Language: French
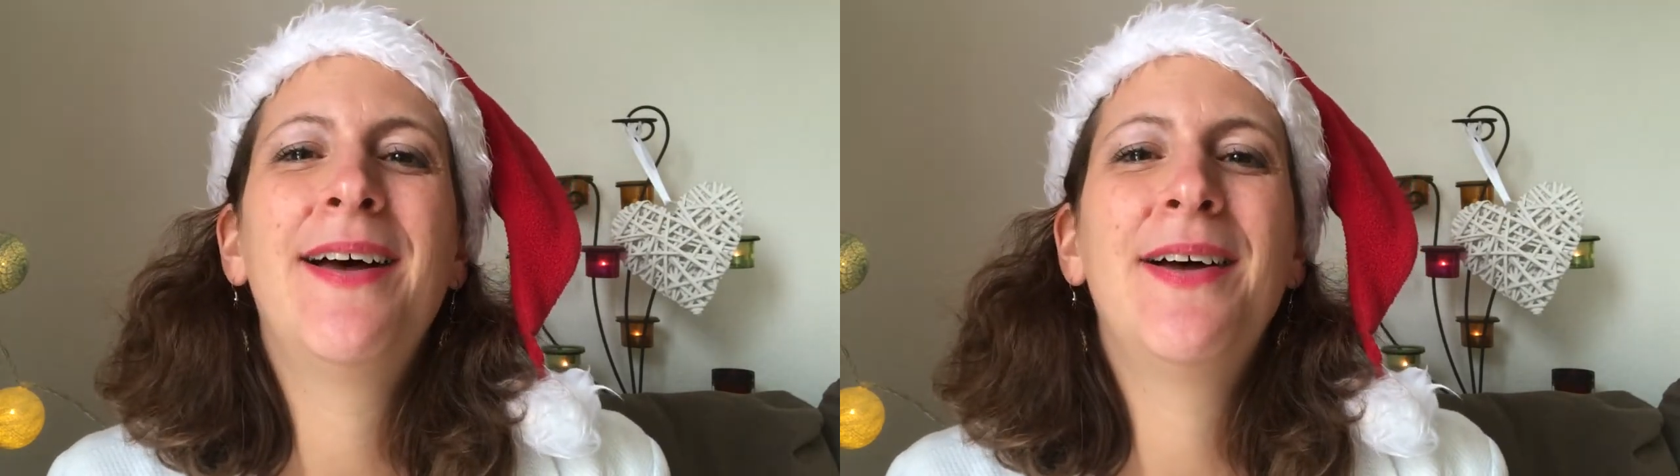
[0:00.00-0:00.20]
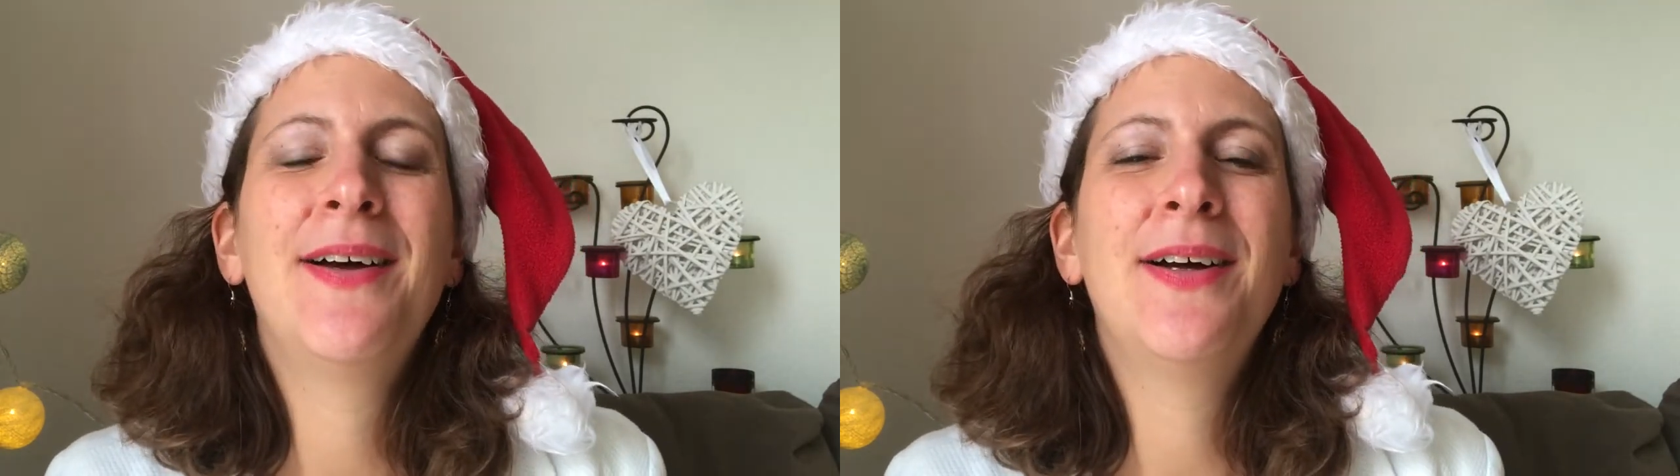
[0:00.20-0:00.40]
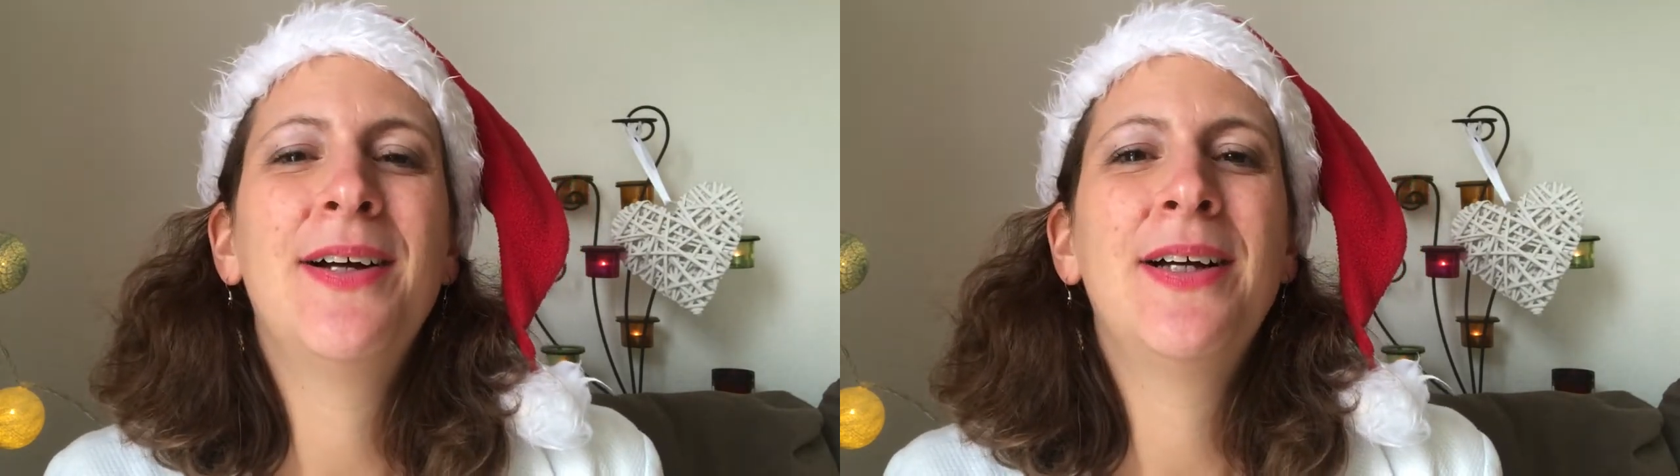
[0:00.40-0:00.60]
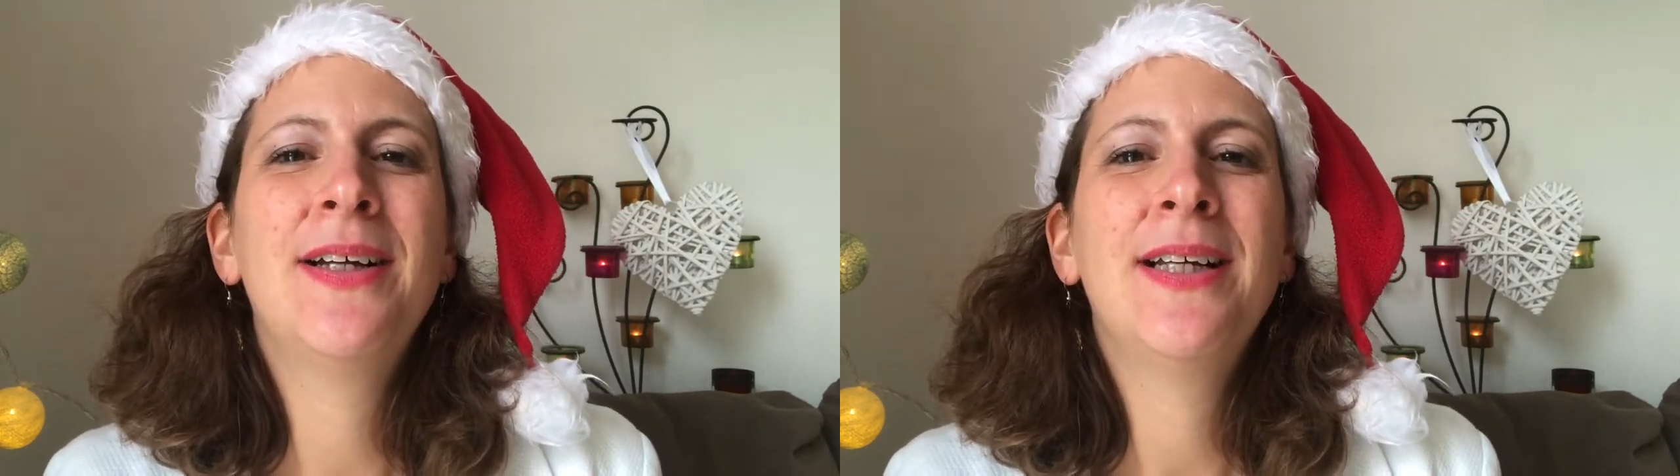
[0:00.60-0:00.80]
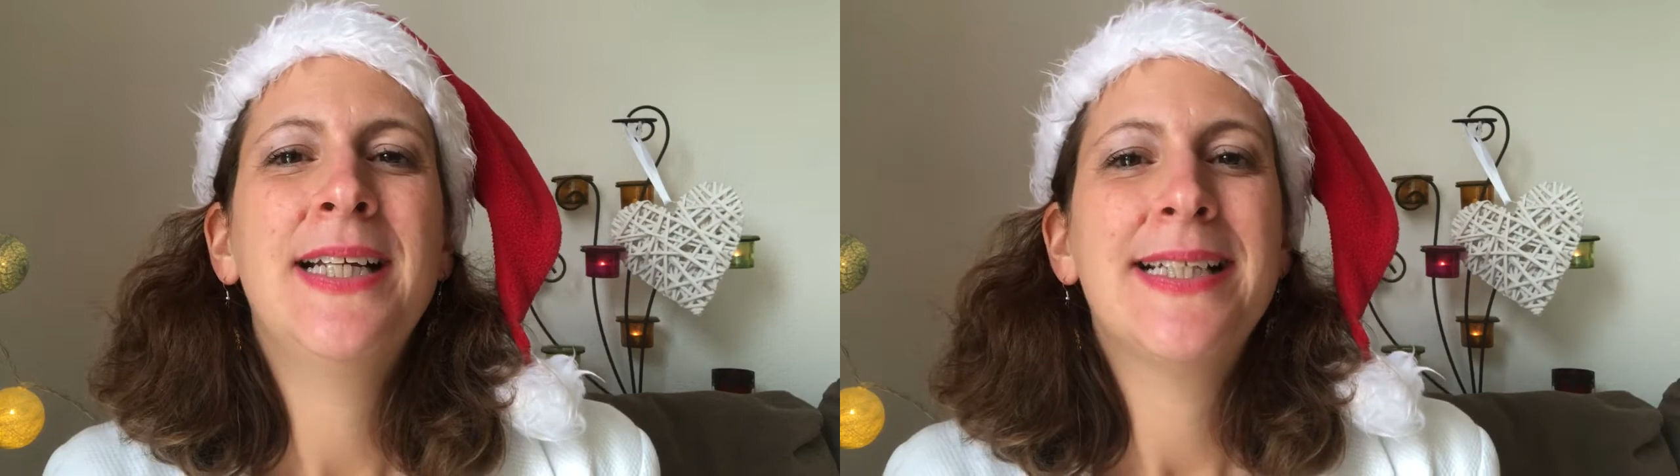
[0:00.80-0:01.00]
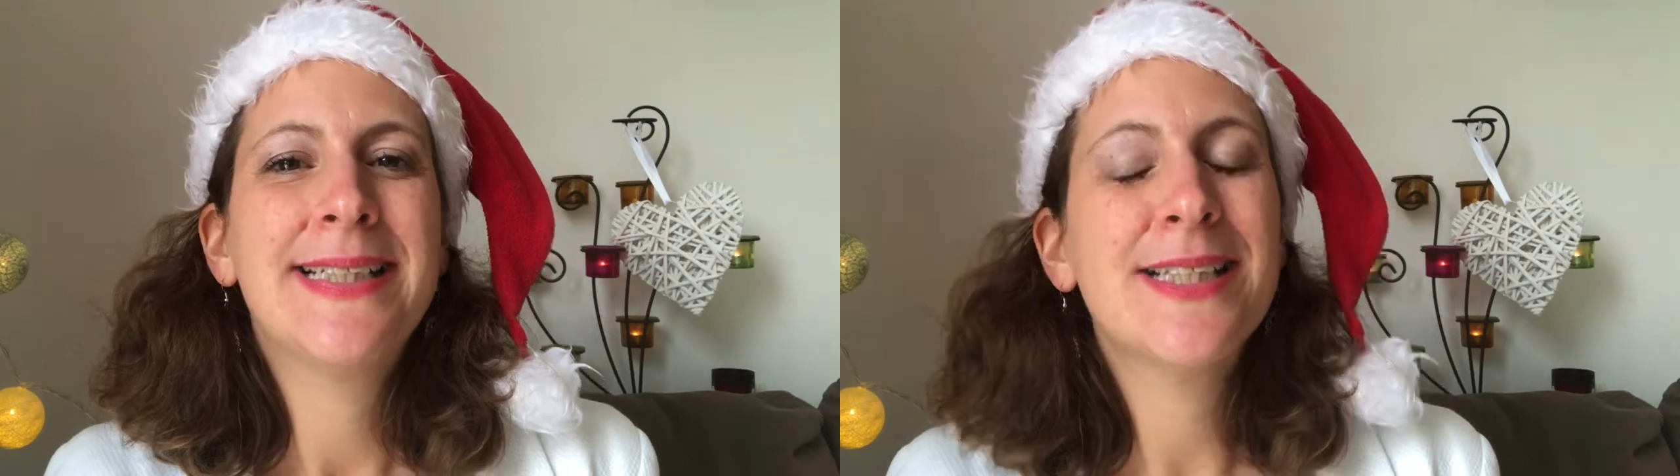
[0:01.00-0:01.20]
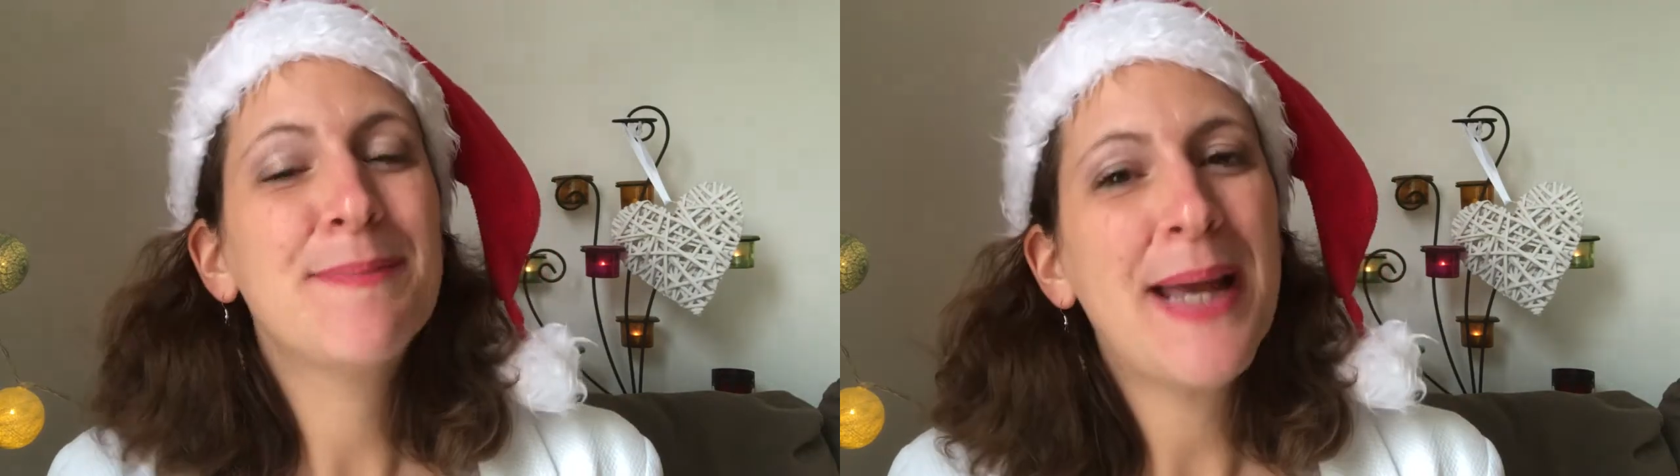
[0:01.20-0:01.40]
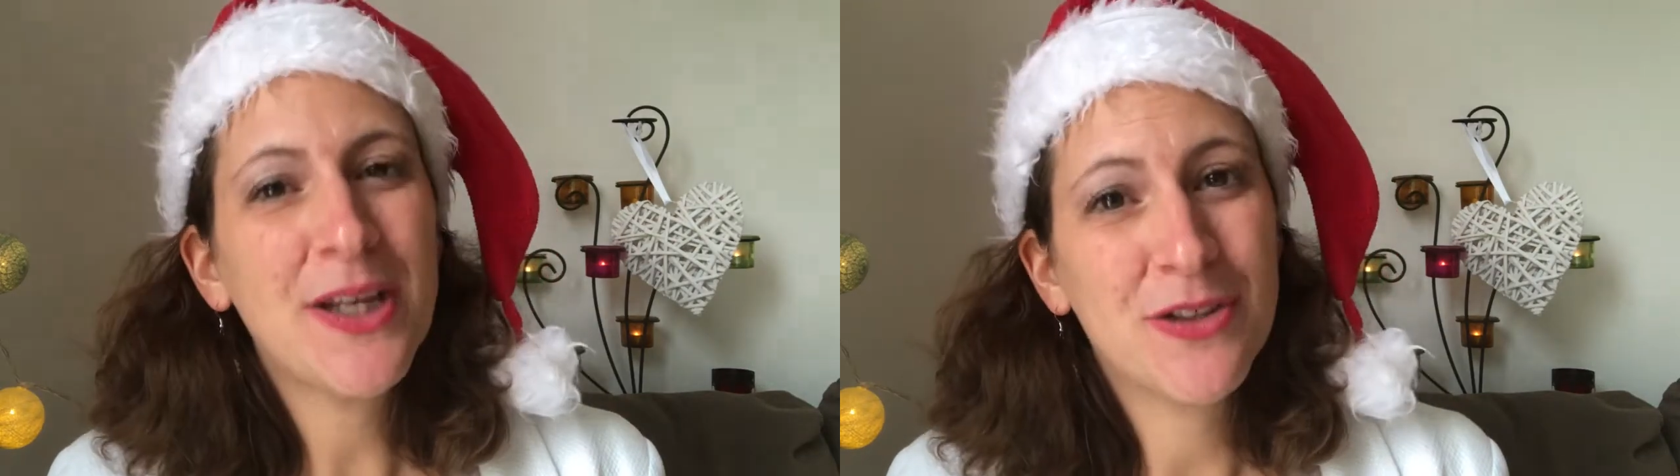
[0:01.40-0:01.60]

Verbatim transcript: Euh, j'espère